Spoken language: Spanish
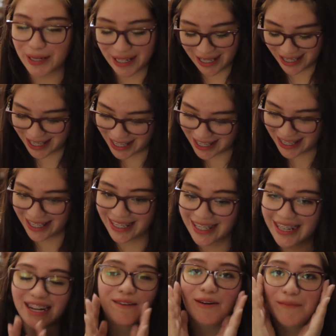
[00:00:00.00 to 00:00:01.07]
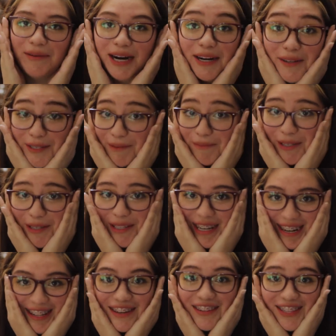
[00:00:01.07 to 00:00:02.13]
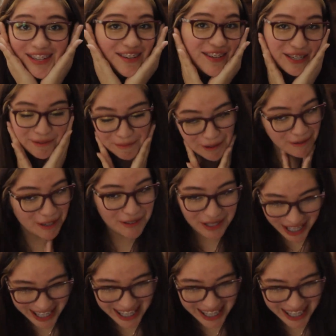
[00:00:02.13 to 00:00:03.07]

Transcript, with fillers: para las clases en línea, mamá, no se me hizo tarde, no te enojes, por favor.